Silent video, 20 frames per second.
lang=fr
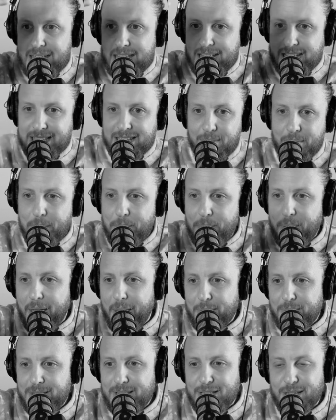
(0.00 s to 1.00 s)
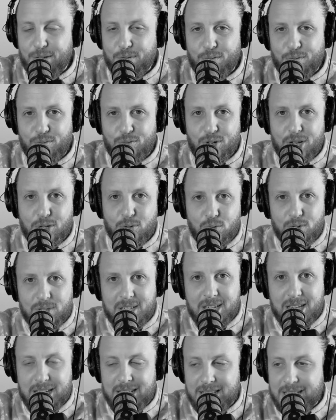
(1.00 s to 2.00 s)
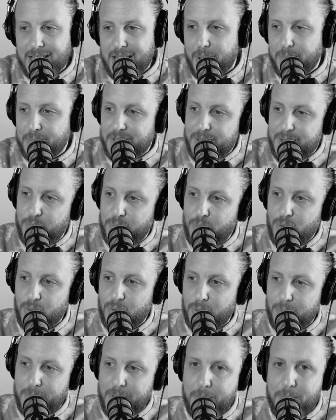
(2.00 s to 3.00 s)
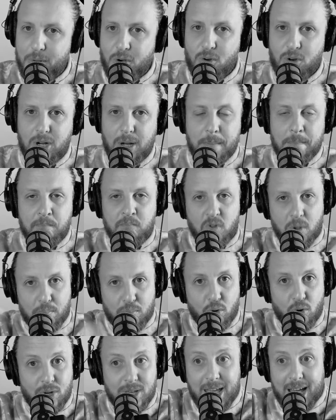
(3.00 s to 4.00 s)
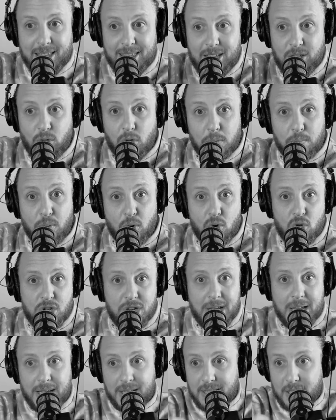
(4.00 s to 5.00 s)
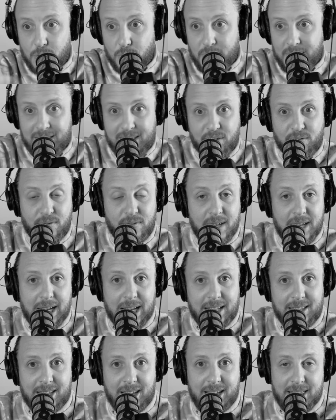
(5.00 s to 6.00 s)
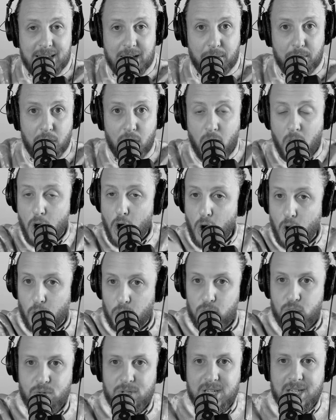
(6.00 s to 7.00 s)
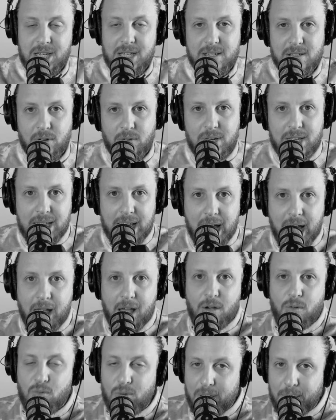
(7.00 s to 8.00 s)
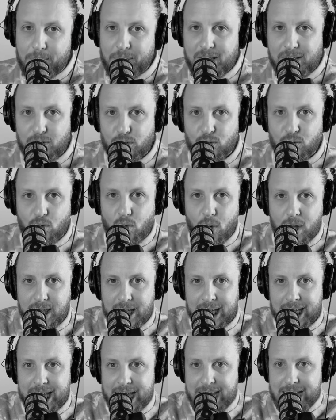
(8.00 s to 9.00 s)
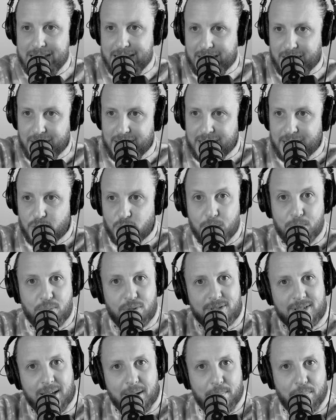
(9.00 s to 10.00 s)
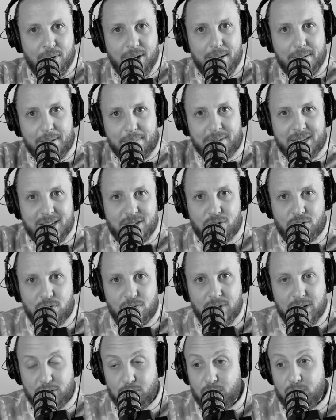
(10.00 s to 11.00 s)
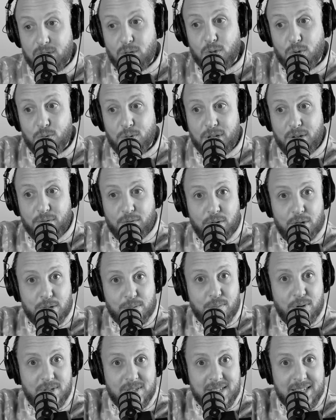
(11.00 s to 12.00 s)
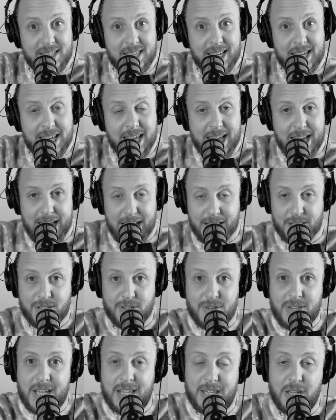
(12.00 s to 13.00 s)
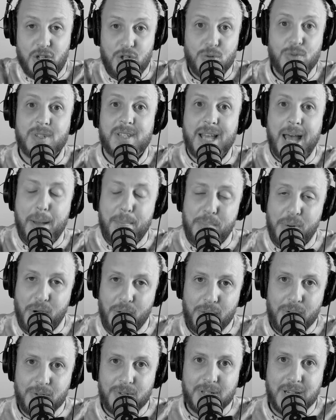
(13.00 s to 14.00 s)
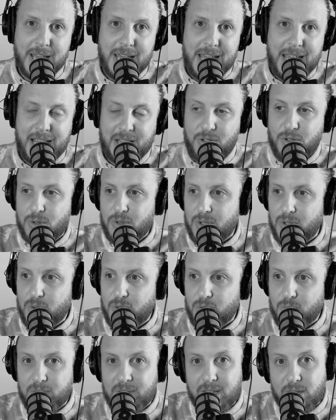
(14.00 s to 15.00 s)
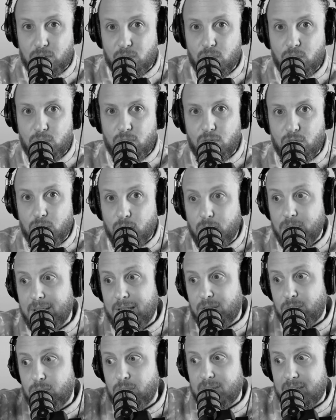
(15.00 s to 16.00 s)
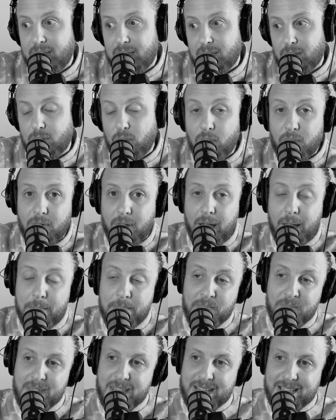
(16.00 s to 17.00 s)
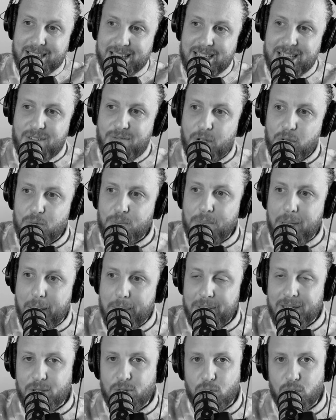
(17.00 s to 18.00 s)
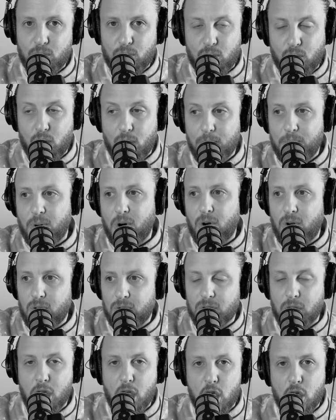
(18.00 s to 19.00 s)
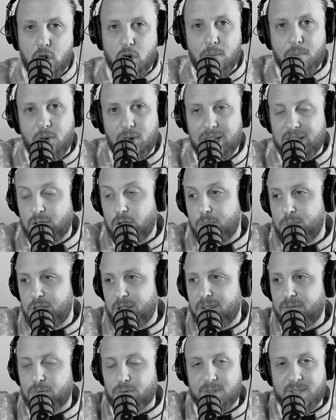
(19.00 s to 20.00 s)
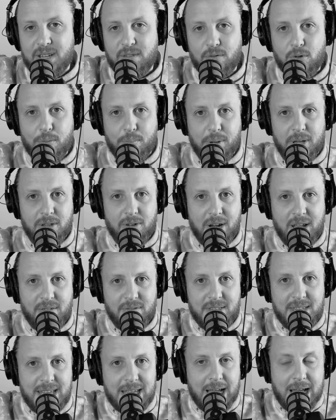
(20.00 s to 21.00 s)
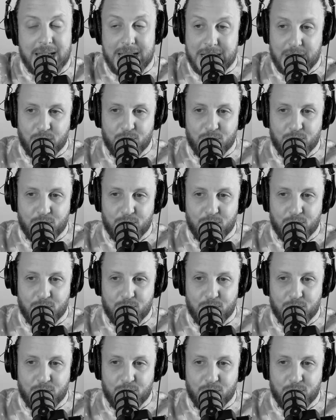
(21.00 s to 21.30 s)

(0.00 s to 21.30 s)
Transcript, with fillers: Et ça m'a permis si vous voulez d'utiliser un petit peu le même angle pour regarder d'autres projets qui ont été faits là dernièrement en utilisant l'IA ou l'impression 3D et, et de se poser un peu la même question. Est-ce que ce sont des fausses bonnes idées Est-ce qu'il y a des choses à apprendre Est-ce que ce sont des solutions et est-ce que c'est ce qui va nous permettre de comprendre comment les objets vont se développer dans l'avenir.